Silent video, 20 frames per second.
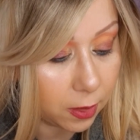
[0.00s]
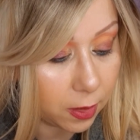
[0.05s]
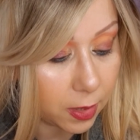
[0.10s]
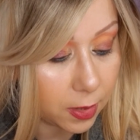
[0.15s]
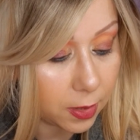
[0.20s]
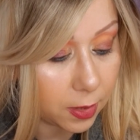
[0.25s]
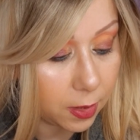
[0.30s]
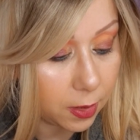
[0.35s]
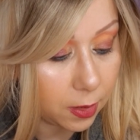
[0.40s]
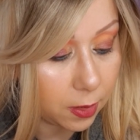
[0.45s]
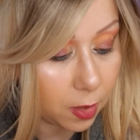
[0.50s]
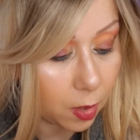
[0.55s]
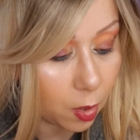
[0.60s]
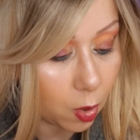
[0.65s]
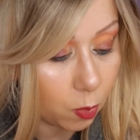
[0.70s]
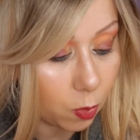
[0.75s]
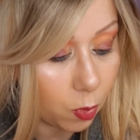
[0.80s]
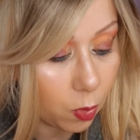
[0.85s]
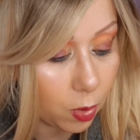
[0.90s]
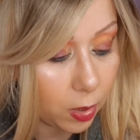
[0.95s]
resiste
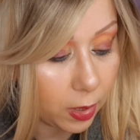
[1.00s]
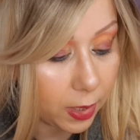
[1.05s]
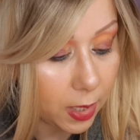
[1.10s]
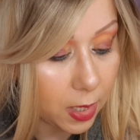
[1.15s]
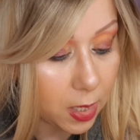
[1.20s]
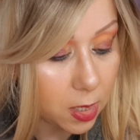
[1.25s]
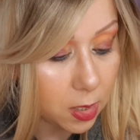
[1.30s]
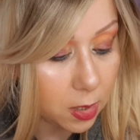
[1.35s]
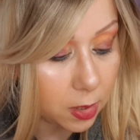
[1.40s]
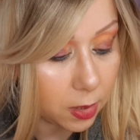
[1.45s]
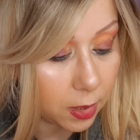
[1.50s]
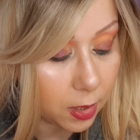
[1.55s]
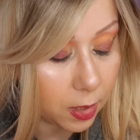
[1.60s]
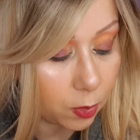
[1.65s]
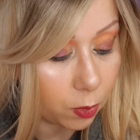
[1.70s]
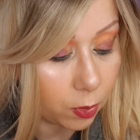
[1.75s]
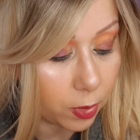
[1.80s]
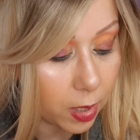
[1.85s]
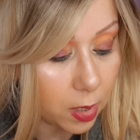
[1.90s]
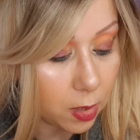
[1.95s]
como un gel,
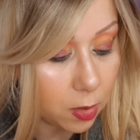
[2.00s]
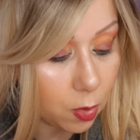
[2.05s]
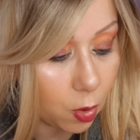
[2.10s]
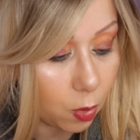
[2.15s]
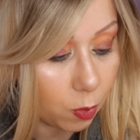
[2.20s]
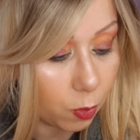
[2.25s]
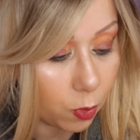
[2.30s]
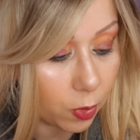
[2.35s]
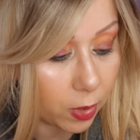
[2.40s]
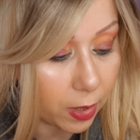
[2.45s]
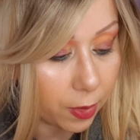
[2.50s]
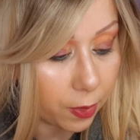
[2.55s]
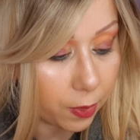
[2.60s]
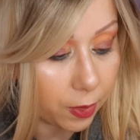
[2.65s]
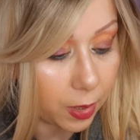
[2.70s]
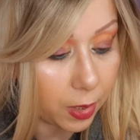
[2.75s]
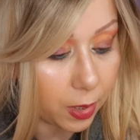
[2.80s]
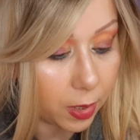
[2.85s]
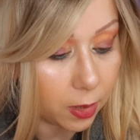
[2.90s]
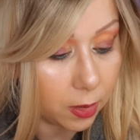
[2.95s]
natural como una
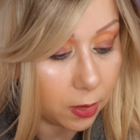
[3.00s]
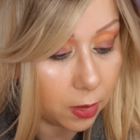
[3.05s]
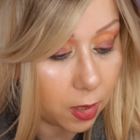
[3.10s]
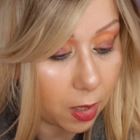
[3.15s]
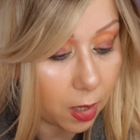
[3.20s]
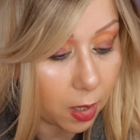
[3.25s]
cera.